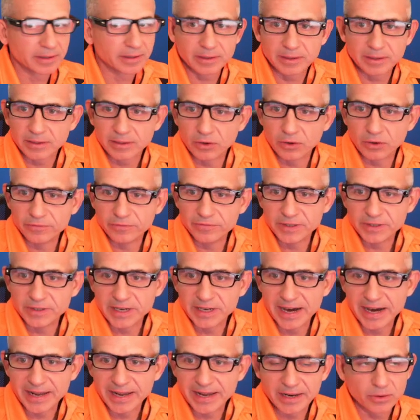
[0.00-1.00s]

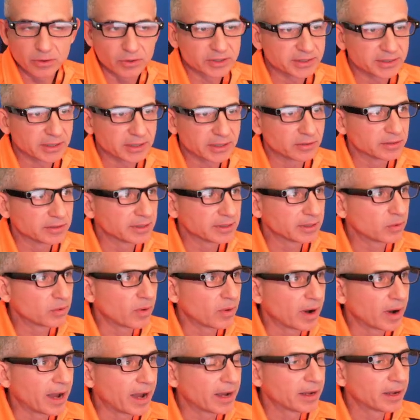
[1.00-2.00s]
ovviare a questa cosa
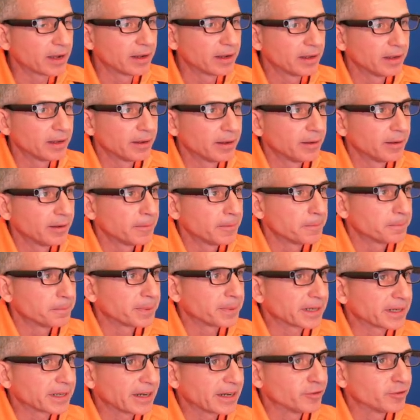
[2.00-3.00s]
qua,
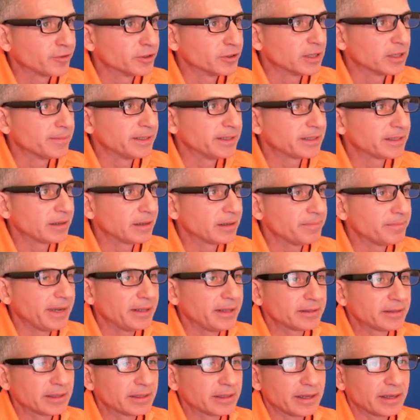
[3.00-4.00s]
perché
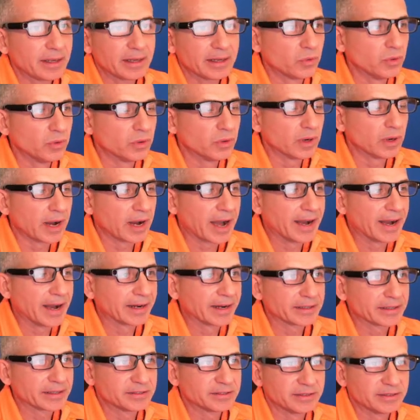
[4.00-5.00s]
fondamentalmente
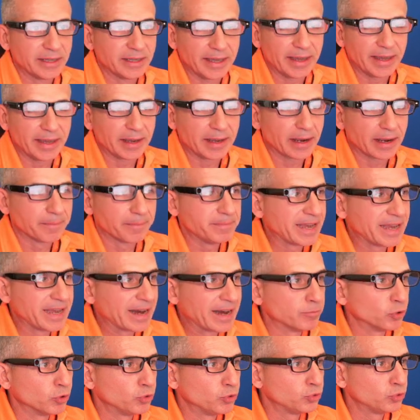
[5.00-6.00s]
anche se
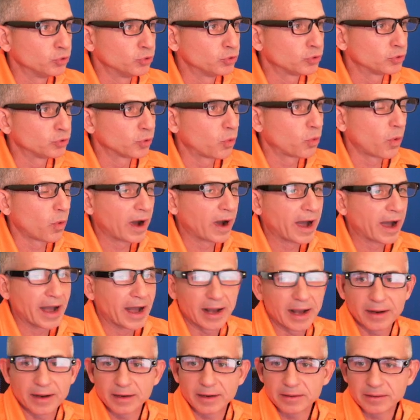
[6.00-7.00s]
abbiamo tutto qua
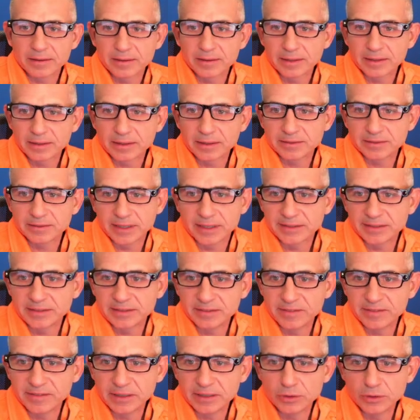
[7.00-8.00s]
che, che si
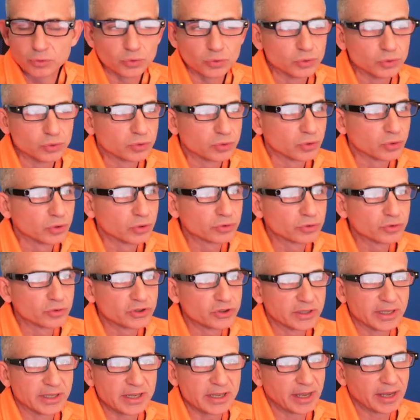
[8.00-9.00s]
vede tutto, non
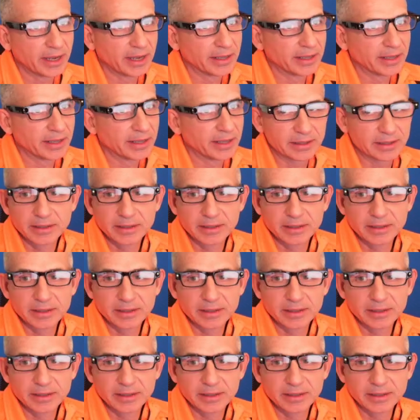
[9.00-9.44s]
succede niente.